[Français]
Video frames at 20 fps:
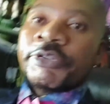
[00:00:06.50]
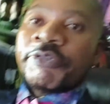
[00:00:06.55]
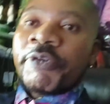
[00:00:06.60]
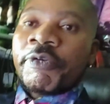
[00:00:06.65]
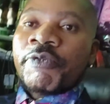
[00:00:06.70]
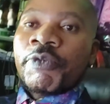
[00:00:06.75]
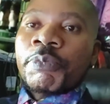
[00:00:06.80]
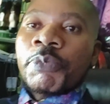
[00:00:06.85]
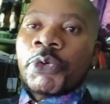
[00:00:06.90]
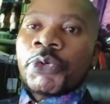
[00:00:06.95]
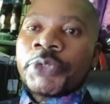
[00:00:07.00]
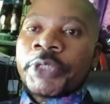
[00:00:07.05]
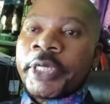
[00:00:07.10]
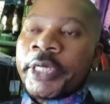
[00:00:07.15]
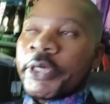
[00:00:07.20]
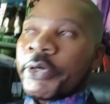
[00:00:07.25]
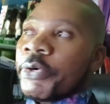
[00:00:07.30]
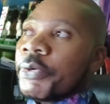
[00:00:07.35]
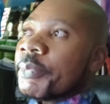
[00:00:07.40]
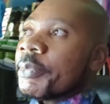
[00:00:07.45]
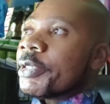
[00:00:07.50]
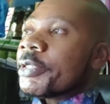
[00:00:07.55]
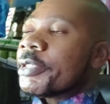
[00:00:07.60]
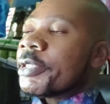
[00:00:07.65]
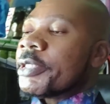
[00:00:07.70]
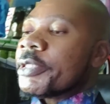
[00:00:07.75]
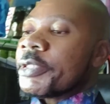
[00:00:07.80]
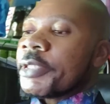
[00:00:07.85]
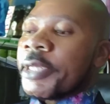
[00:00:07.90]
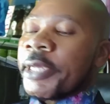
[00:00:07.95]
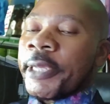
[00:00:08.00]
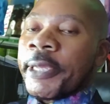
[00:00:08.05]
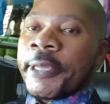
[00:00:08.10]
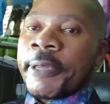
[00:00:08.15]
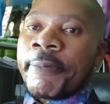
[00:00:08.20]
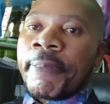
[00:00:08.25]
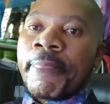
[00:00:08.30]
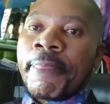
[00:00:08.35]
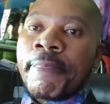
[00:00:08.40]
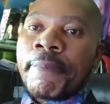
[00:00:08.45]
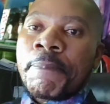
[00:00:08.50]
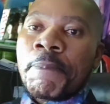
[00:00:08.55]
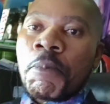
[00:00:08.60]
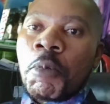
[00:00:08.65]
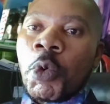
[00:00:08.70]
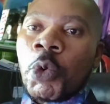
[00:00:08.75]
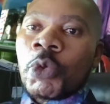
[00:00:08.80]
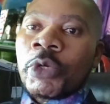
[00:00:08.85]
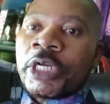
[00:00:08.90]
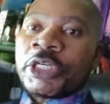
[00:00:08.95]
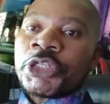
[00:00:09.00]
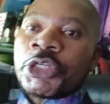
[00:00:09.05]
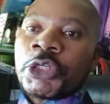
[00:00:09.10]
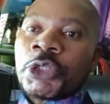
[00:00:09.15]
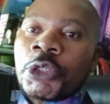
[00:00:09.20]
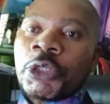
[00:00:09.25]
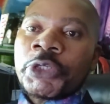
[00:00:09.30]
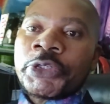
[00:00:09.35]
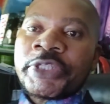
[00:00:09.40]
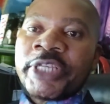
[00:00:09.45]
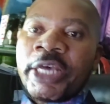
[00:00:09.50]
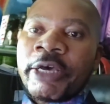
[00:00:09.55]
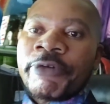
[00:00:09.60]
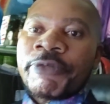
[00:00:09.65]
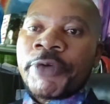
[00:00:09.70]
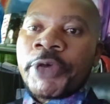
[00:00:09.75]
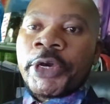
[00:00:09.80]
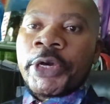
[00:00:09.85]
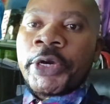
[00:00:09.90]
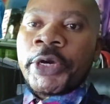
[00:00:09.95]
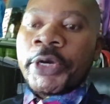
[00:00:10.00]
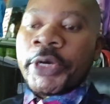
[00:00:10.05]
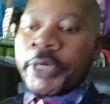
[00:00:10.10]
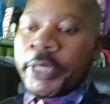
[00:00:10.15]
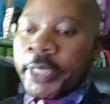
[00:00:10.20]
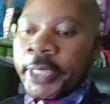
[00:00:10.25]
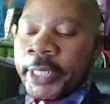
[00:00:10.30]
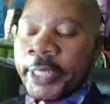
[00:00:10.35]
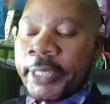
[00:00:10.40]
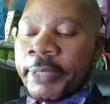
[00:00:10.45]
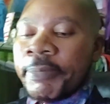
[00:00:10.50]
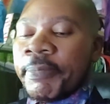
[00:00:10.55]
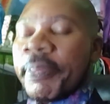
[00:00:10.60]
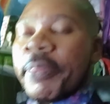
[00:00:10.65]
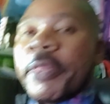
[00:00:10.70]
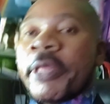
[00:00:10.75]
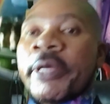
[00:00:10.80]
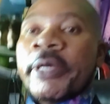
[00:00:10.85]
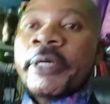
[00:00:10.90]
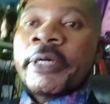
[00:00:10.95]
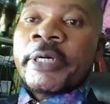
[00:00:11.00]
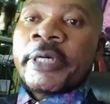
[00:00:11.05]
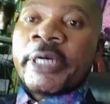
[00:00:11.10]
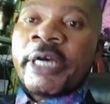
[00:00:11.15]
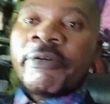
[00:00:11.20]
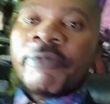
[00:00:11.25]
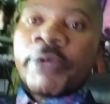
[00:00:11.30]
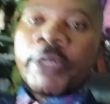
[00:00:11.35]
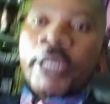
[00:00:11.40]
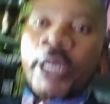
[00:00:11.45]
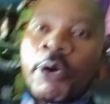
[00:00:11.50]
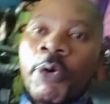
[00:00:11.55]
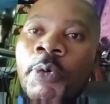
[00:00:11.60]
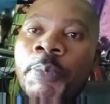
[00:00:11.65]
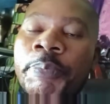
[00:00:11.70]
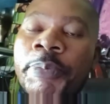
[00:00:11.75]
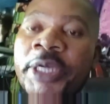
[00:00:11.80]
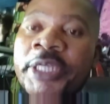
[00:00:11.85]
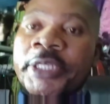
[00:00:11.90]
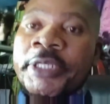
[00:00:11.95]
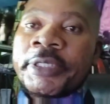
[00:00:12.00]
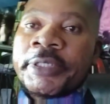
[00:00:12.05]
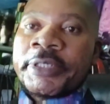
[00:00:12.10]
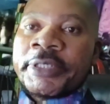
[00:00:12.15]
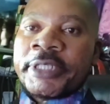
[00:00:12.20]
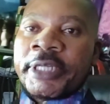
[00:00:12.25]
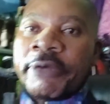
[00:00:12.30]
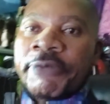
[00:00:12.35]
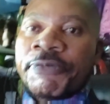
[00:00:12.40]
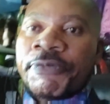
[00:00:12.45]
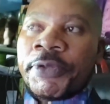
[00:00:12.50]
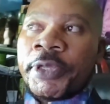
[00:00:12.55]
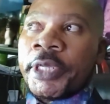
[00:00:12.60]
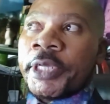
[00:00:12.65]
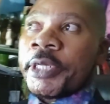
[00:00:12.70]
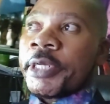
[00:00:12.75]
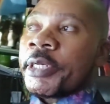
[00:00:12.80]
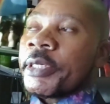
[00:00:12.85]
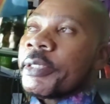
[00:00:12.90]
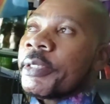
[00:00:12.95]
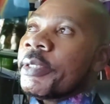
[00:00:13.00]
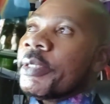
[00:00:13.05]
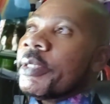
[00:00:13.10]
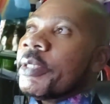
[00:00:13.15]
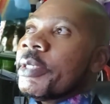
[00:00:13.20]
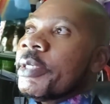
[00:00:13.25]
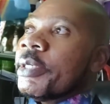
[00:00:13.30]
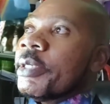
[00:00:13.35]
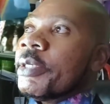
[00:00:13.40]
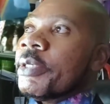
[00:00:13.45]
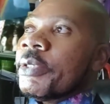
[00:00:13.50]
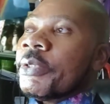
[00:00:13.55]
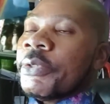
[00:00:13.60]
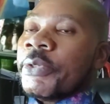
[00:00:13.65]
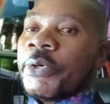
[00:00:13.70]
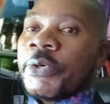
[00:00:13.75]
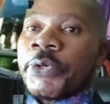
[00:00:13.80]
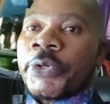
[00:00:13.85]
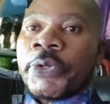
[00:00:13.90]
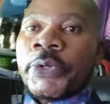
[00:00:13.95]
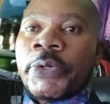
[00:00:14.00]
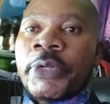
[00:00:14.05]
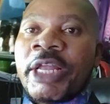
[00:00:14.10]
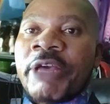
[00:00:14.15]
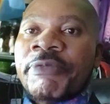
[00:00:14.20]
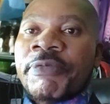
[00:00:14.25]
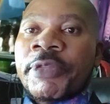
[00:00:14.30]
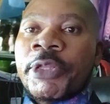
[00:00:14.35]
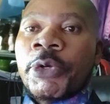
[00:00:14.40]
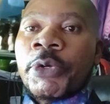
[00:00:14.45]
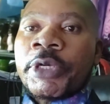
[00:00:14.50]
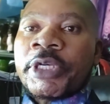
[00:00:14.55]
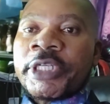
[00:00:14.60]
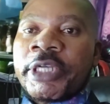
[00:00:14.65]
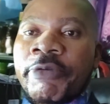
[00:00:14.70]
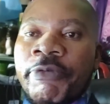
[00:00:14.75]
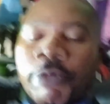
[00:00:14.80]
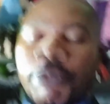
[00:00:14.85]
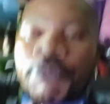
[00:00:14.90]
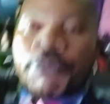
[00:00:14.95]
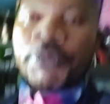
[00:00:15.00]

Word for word: je vais vous montrer comment est-ce qu'on achète le serveur euh, avec la compagnie Saphir. Donc la vidéo que j'avais